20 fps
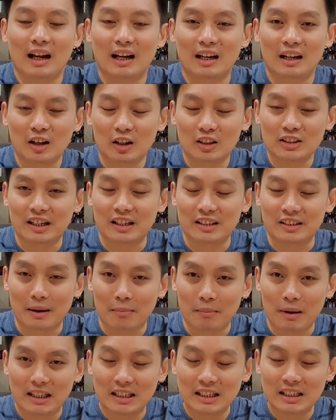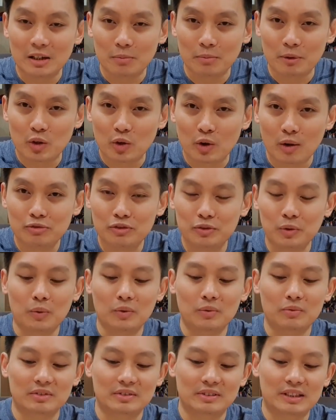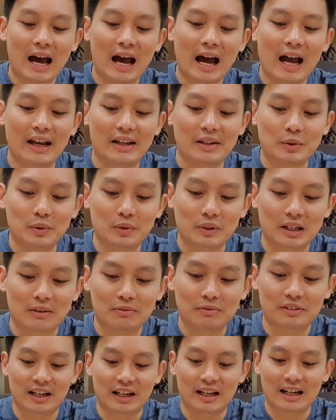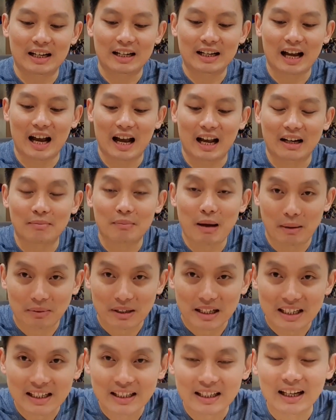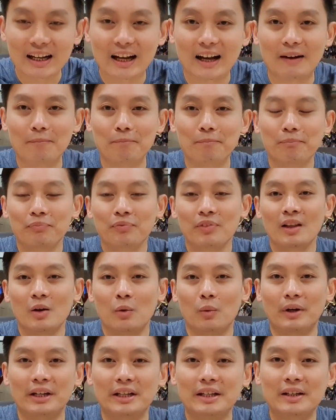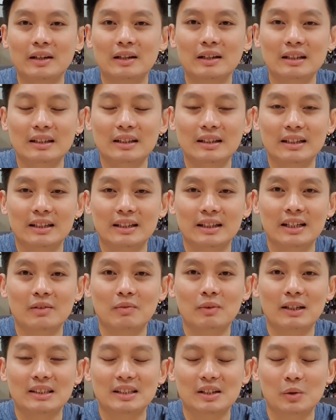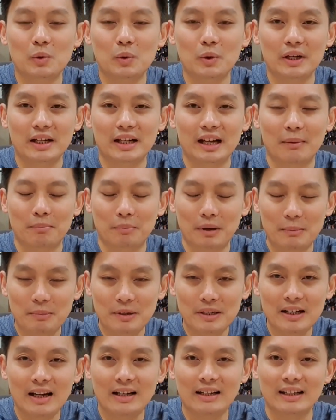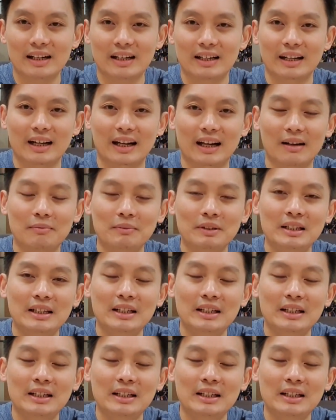แล้วเราก็สามารถที่จะมีความสุขได้อยู่กับถานการณ์แบบนี้นะครับ วันนี้ก็เลยคิดว่าจะคุยกับเพื่อนๆเนี่ยนะครับ